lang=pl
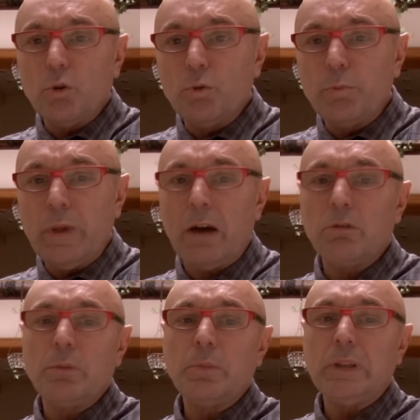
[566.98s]

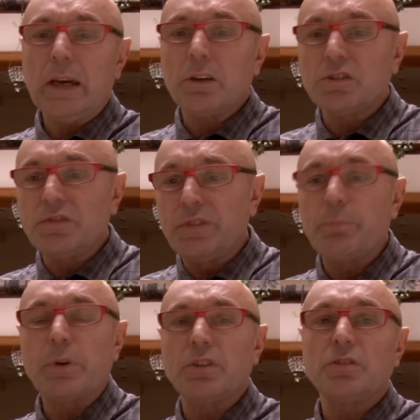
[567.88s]
umiałem jakoś
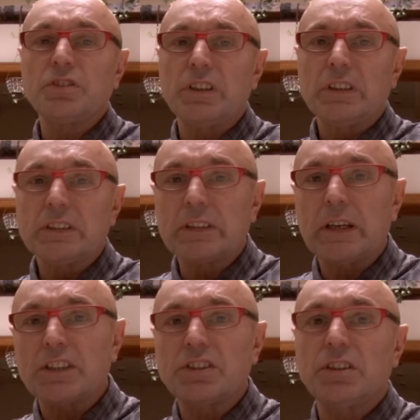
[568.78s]
wybrnąć z
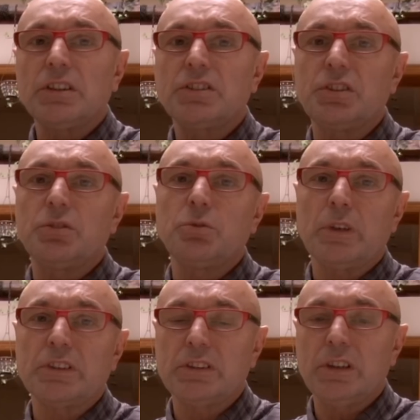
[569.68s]
każdej
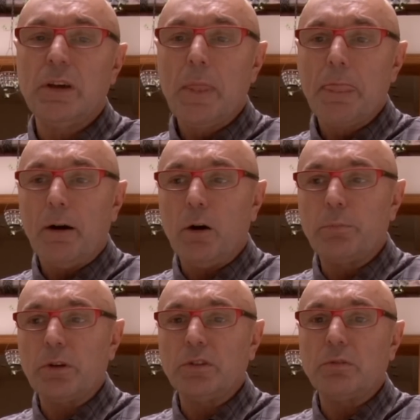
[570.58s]
sytuacji
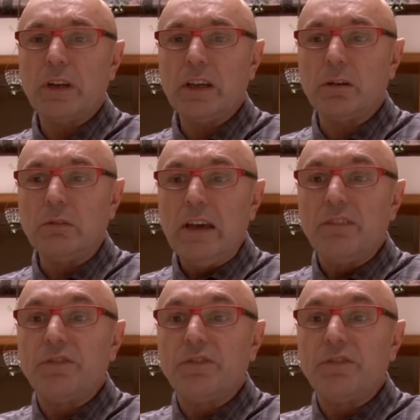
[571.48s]
obronną ręką,